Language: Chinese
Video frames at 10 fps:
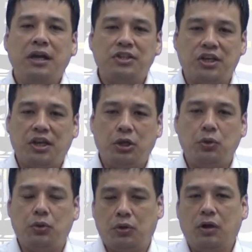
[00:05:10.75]
解离
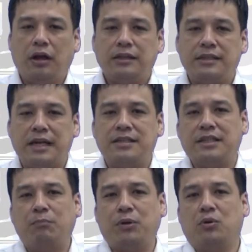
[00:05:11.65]
率在这
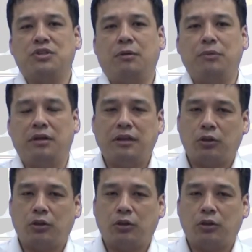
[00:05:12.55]
张表上面。